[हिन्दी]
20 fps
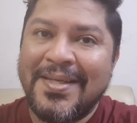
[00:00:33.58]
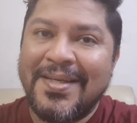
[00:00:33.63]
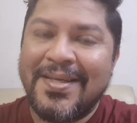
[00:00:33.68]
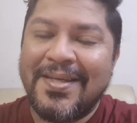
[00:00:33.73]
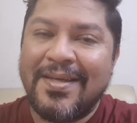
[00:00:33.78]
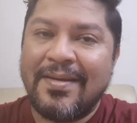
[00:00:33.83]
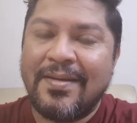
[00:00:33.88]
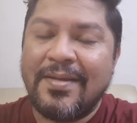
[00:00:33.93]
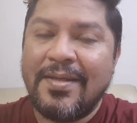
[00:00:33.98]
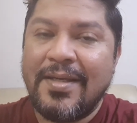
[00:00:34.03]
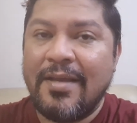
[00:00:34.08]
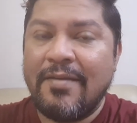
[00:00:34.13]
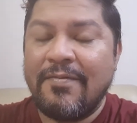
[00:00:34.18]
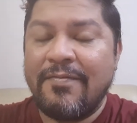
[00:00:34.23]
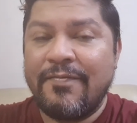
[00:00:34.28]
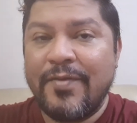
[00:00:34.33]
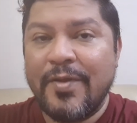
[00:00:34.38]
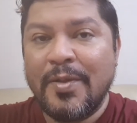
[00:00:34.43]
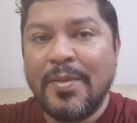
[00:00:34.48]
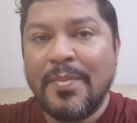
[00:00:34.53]
ये
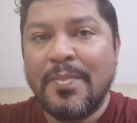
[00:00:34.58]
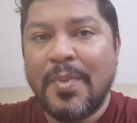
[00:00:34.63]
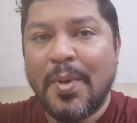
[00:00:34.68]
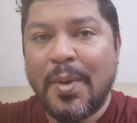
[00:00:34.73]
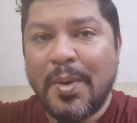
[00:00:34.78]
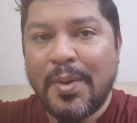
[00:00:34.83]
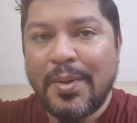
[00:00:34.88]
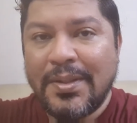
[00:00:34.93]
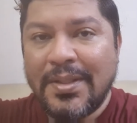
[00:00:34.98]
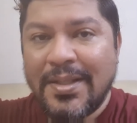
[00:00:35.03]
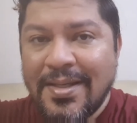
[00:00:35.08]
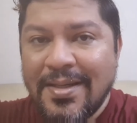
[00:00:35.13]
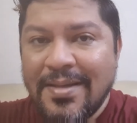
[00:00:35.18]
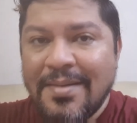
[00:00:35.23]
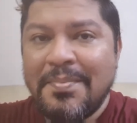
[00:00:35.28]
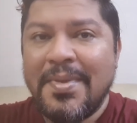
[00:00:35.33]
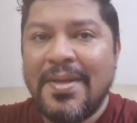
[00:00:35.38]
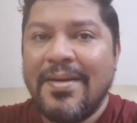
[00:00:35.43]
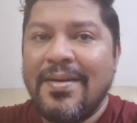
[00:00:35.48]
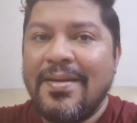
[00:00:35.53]
फिल्म बहुत ही
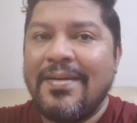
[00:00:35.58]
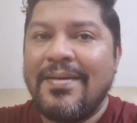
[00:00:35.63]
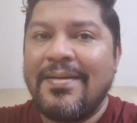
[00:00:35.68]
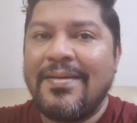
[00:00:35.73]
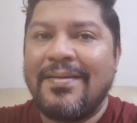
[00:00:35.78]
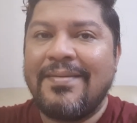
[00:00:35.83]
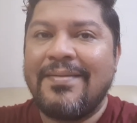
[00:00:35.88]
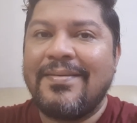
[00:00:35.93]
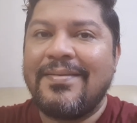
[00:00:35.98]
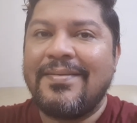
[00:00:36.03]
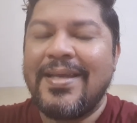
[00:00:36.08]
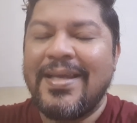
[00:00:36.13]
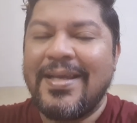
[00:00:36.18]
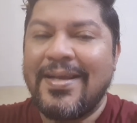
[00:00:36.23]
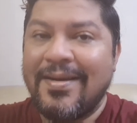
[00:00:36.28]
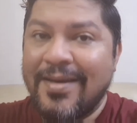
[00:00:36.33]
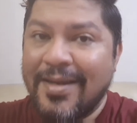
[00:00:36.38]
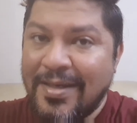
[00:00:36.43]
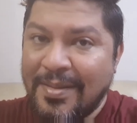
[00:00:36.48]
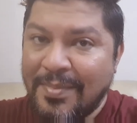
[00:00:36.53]
मेरे एक
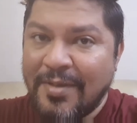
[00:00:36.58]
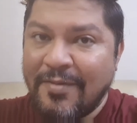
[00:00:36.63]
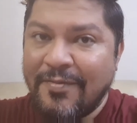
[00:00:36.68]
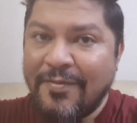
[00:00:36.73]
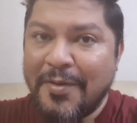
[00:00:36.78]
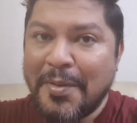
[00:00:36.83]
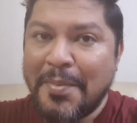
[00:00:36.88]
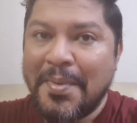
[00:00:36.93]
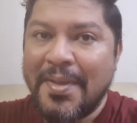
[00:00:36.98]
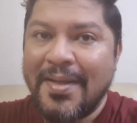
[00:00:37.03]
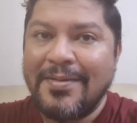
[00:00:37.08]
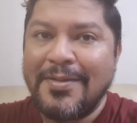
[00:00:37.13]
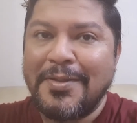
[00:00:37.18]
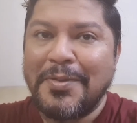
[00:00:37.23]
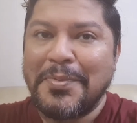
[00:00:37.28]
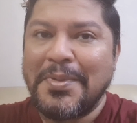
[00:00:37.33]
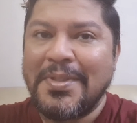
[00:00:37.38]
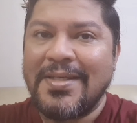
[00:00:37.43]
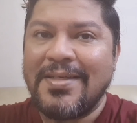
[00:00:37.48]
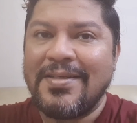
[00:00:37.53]
करीबी फिल्म है
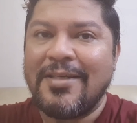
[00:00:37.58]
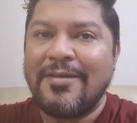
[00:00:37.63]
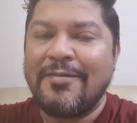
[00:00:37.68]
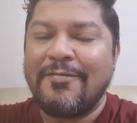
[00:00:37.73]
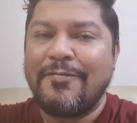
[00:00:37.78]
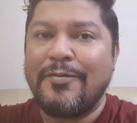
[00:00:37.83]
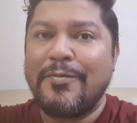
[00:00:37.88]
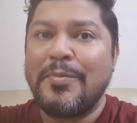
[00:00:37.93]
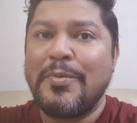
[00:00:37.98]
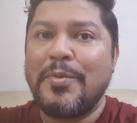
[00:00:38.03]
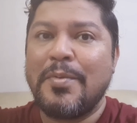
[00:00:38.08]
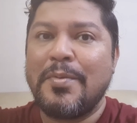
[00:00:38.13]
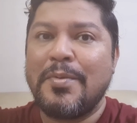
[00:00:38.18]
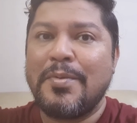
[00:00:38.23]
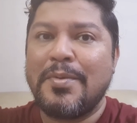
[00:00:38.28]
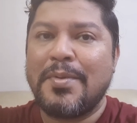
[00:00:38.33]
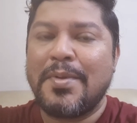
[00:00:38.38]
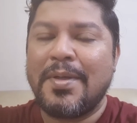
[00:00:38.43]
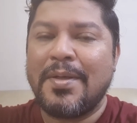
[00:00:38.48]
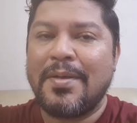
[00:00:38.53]
क्योंकि ये फिल्म
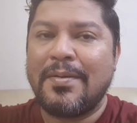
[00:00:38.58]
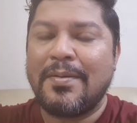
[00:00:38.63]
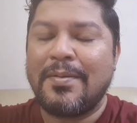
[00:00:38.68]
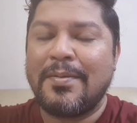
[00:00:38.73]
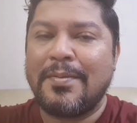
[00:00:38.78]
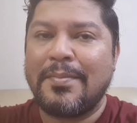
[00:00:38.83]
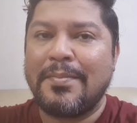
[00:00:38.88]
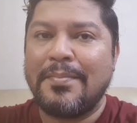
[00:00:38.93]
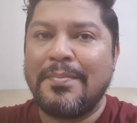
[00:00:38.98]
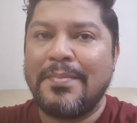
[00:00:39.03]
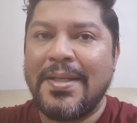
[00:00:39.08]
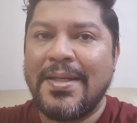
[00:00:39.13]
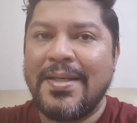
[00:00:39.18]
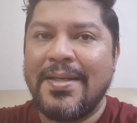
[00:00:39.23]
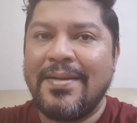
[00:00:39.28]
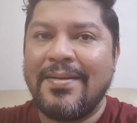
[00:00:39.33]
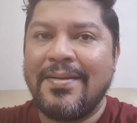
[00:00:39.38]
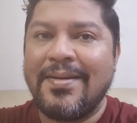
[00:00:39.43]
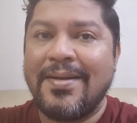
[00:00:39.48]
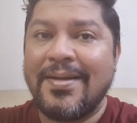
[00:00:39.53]
को
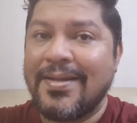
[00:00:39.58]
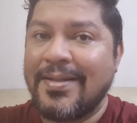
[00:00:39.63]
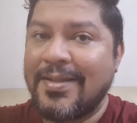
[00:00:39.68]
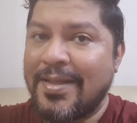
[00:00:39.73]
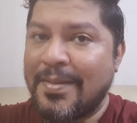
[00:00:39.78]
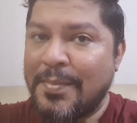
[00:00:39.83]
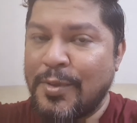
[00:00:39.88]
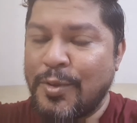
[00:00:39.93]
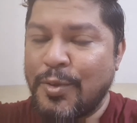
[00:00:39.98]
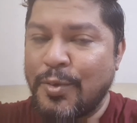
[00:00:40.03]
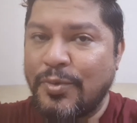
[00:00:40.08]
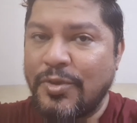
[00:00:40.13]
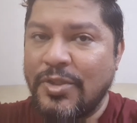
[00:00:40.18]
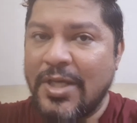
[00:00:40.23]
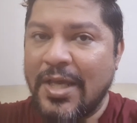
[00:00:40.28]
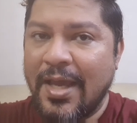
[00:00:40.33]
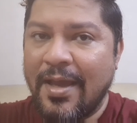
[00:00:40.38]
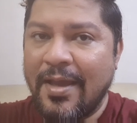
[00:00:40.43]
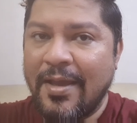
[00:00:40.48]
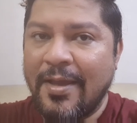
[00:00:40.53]
मैंने कलकत्ता में शूट
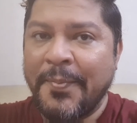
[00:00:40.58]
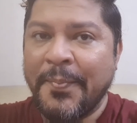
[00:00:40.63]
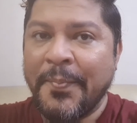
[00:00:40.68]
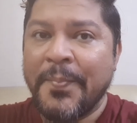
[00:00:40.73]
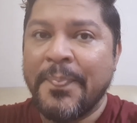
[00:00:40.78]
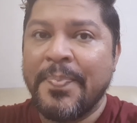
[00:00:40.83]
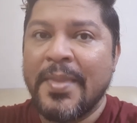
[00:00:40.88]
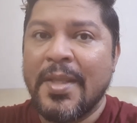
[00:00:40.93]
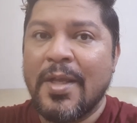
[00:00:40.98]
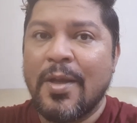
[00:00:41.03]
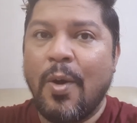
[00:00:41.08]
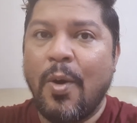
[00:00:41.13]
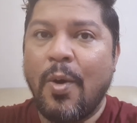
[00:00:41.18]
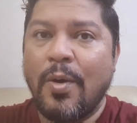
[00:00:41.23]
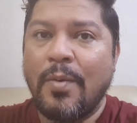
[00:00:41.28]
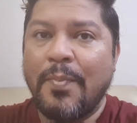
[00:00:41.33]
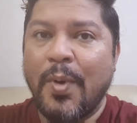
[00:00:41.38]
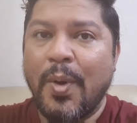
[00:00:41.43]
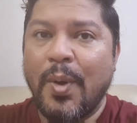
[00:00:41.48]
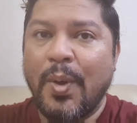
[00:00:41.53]
किया है
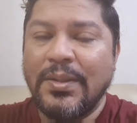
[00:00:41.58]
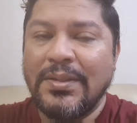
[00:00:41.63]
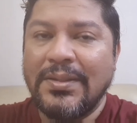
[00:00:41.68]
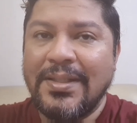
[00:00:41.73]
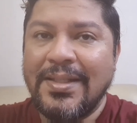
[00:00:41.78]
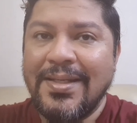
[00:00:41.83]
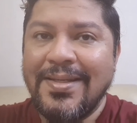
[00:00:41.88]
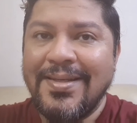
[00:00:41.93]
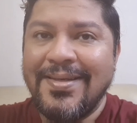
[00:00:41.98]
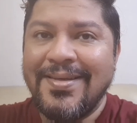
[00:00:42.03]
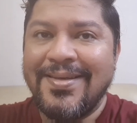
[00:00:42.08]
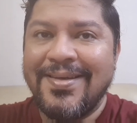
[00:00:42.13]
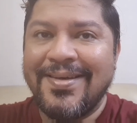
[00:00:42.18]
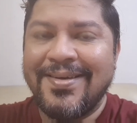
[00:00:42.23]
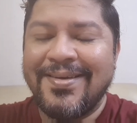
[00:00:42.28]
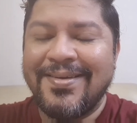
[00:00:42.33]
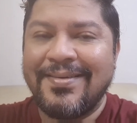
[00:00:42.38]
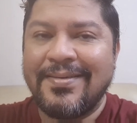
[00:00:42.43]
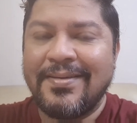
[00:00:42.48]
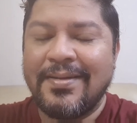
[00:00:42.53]
और बहुत ही
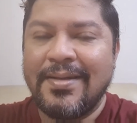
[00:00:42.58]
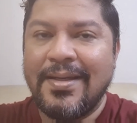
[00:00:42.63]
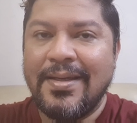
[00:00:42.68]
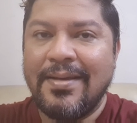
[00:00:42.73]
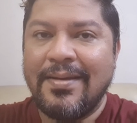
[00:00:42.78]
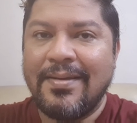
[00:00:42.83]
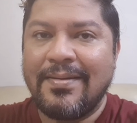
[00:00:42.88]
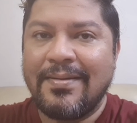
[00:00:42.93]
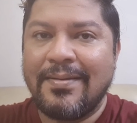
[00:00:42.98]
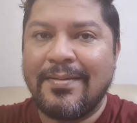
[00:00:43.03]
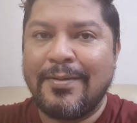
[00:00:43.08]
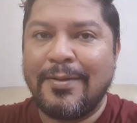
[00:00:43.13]
एक